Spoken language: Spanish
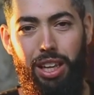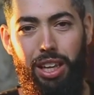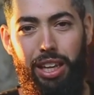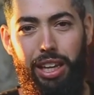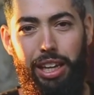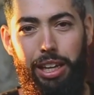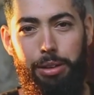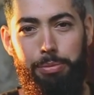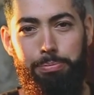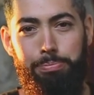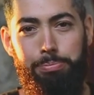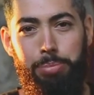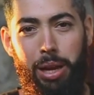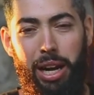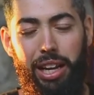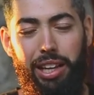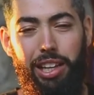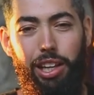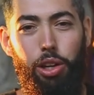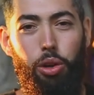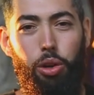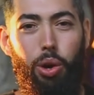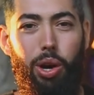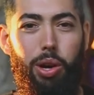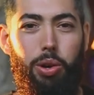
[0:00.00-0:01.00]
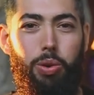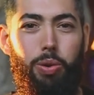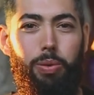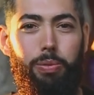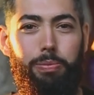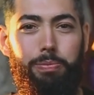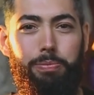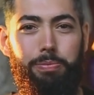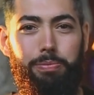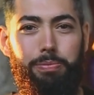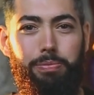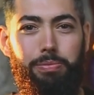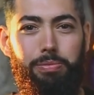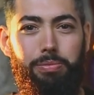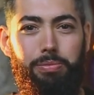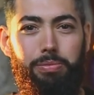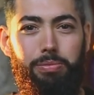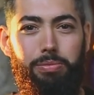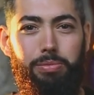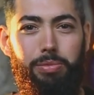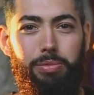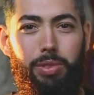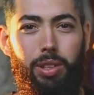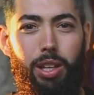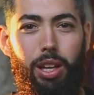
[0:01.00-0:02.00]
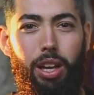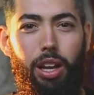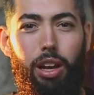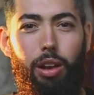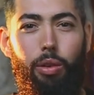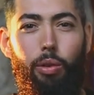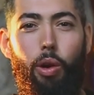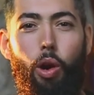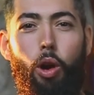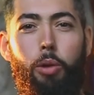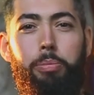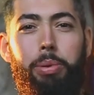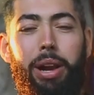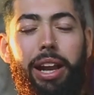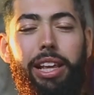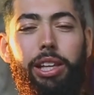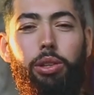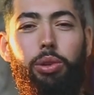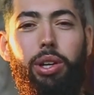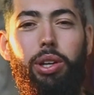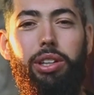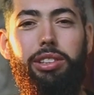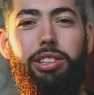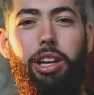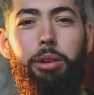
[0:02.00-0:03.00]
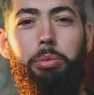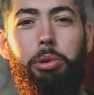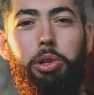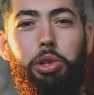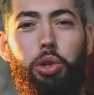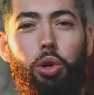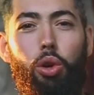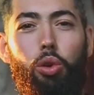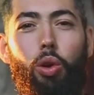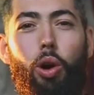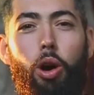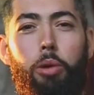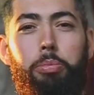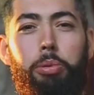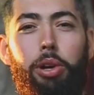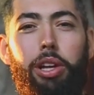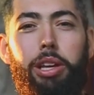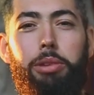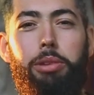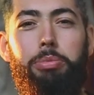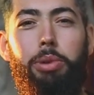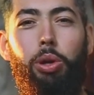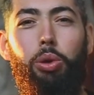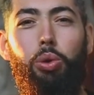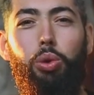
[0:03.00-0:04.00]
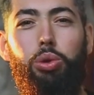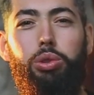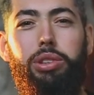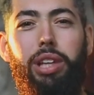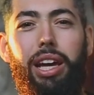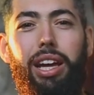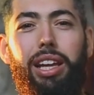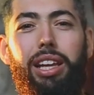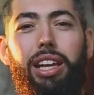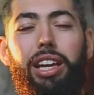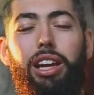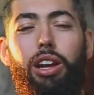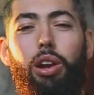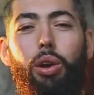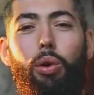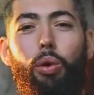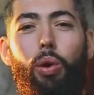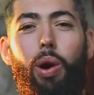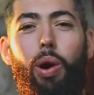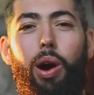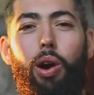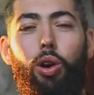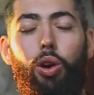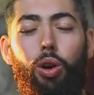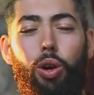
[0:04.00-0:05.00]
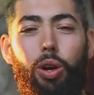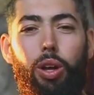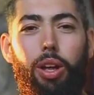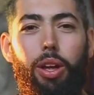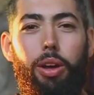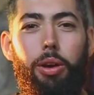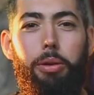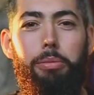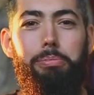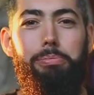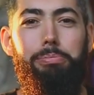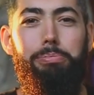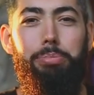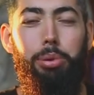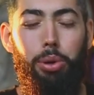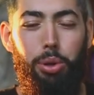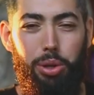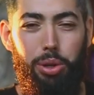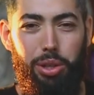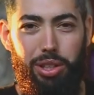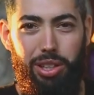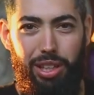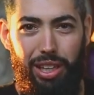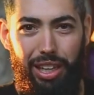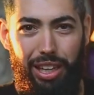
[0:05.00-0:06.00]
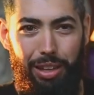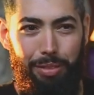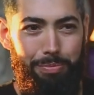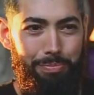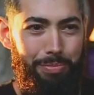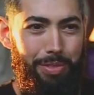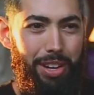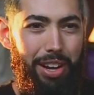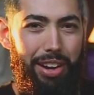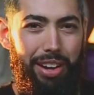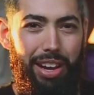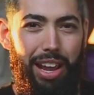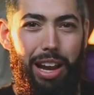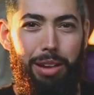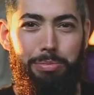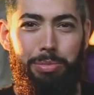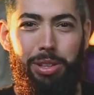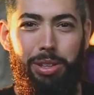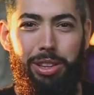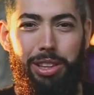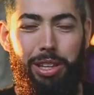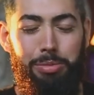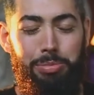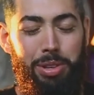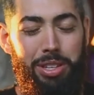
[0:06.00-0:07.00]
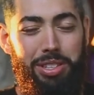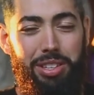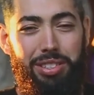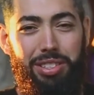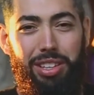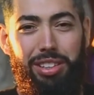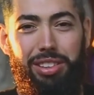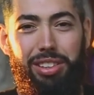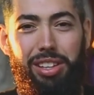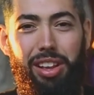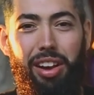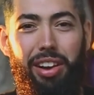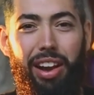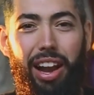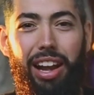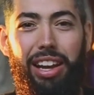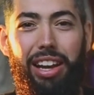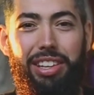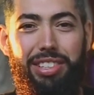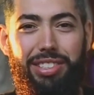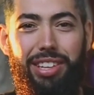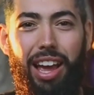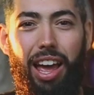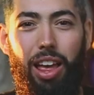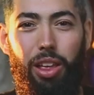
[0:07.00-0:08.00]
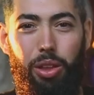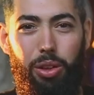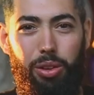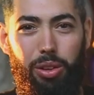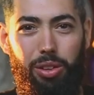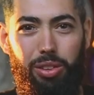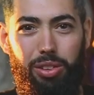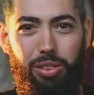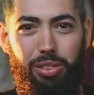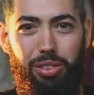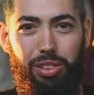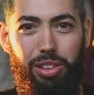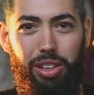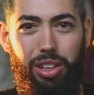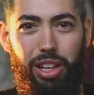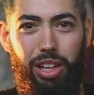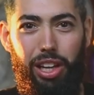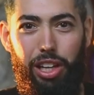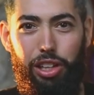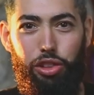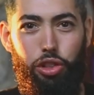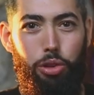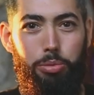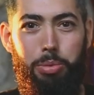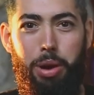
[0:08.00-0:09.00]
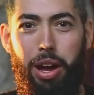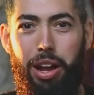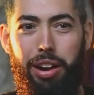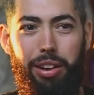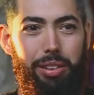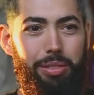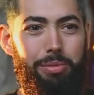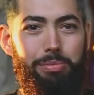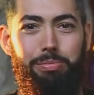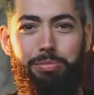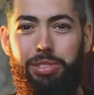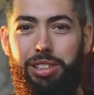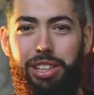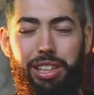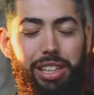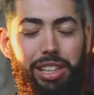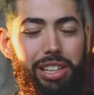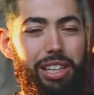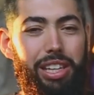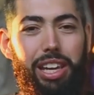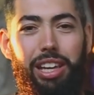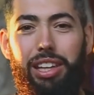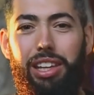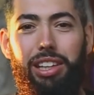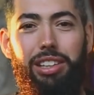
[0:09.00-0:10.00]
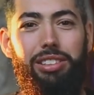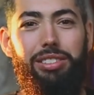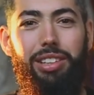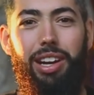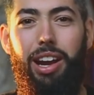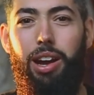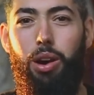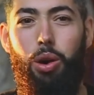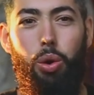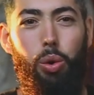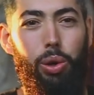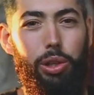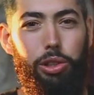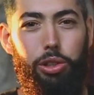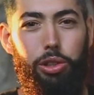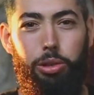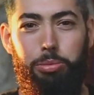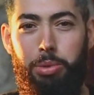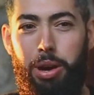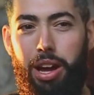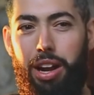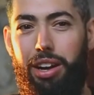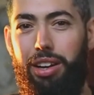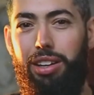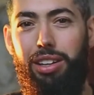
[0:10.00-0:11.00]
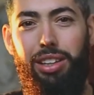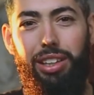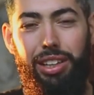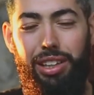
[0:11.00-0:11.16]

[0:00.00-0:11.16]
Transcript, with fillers: en para qué lo hago. Lo hago para divertirme yo, lo hago porque me gusta, lo hago porque realmente me hace sentir realizado el tomar X trago o el tomar